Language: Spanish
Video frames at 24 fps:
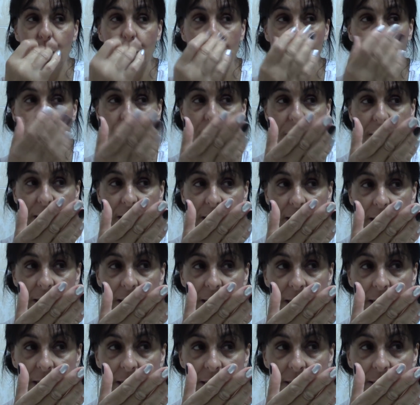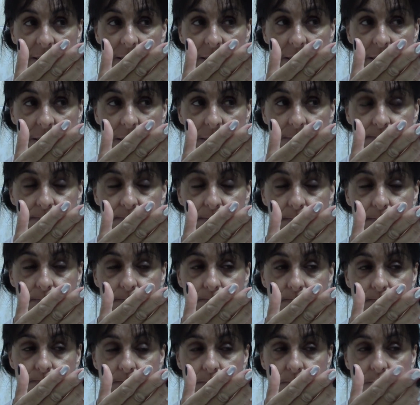Pues...
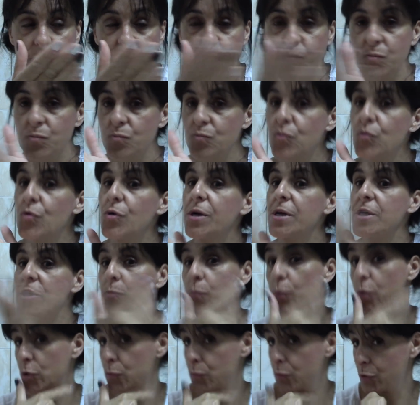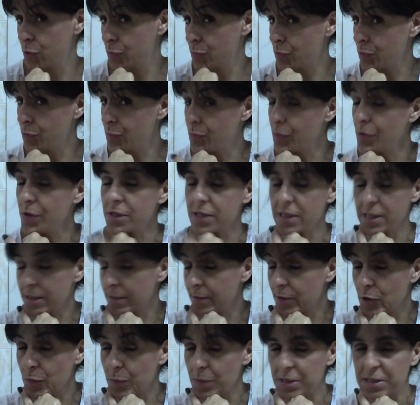Pues, pues, pues, pues, pues, que
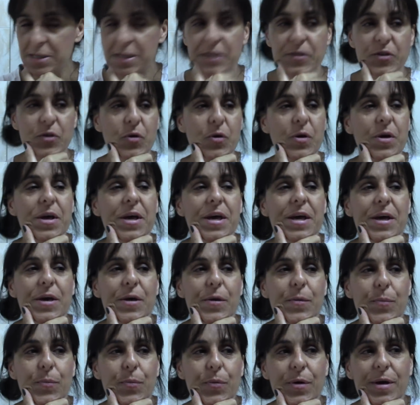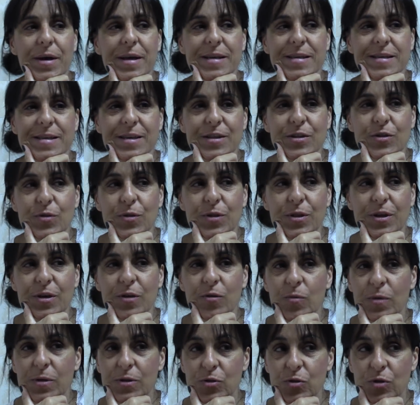estaba yo pensando pues entonces en
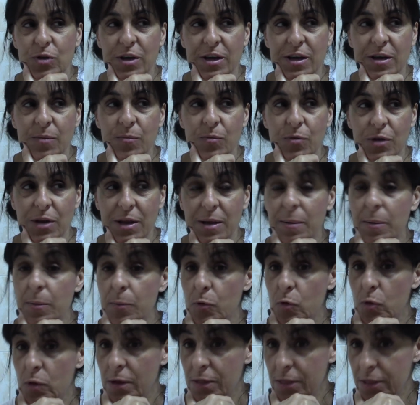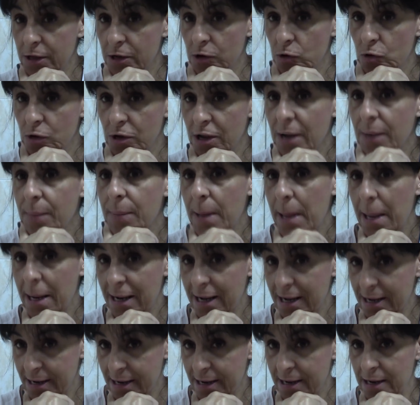cuanto lleguen, pues nada, me pongo a hacerlo ya para el
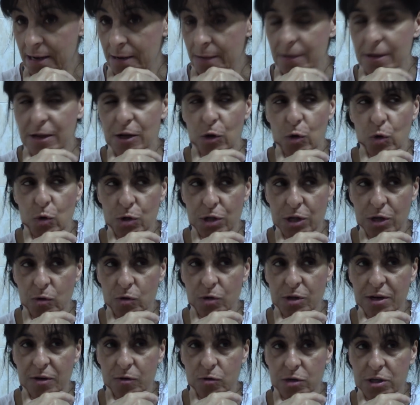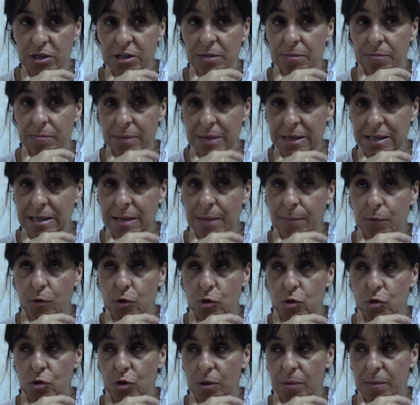canal. Y luego tengo otras cosas en vista, pero
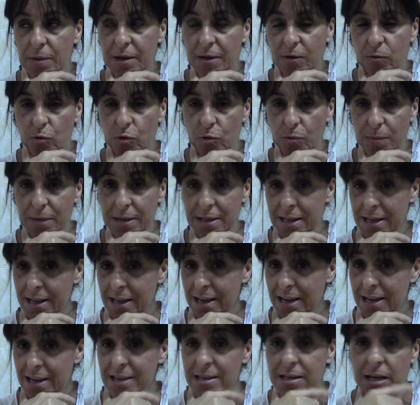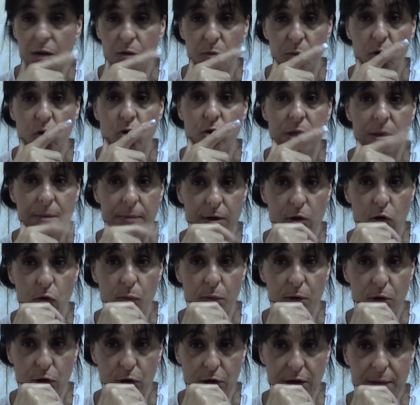eso tengo que mirar unos materiales, que a lo mejor también los
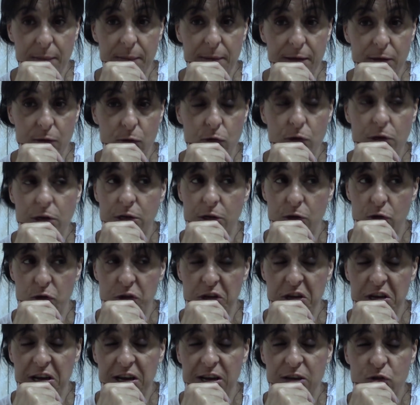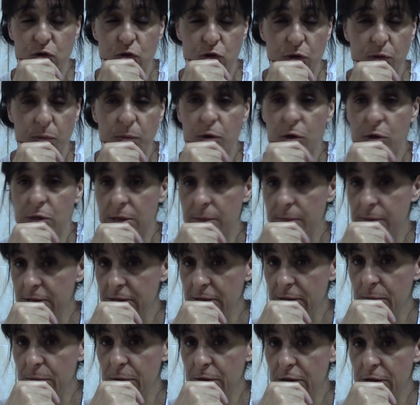miro en Amazon, y si no tienen gastos de envío también
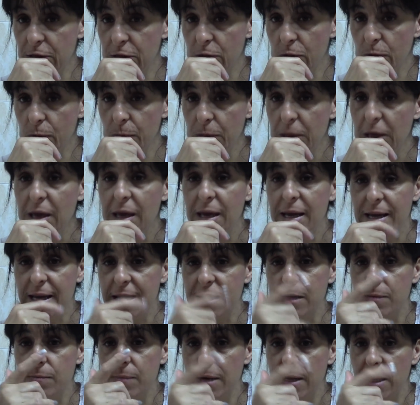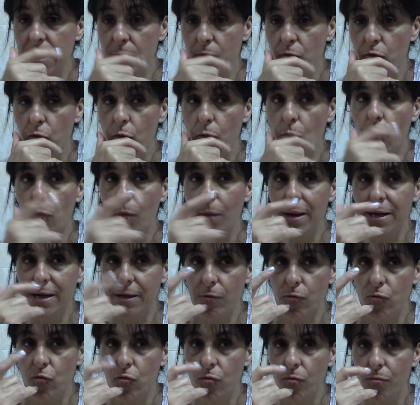de precio, que es marabú o
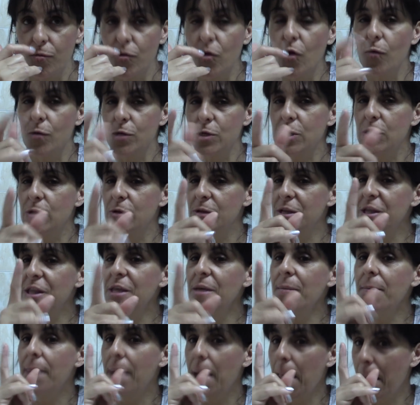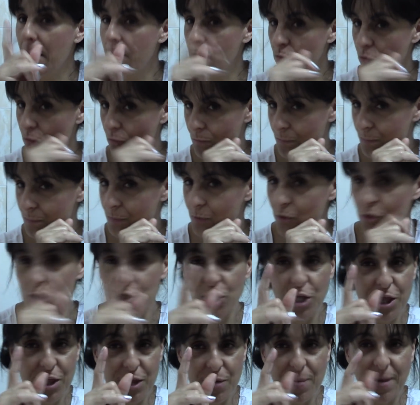Malibú, no, se dice Marabú, no se
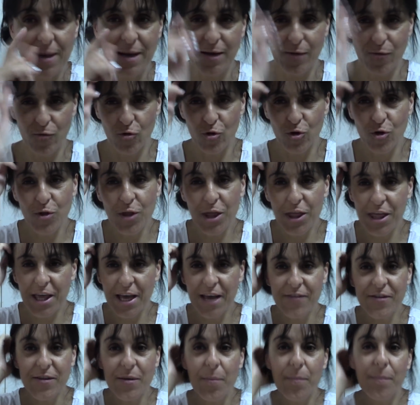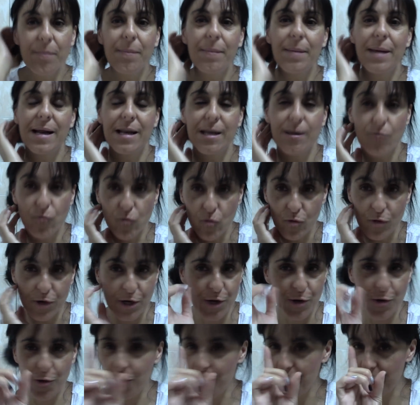dice malibu Yo decía antes malibu
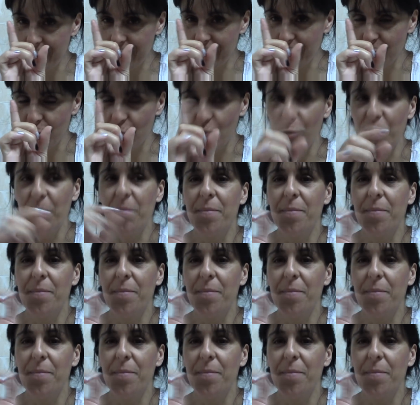y no es malibu es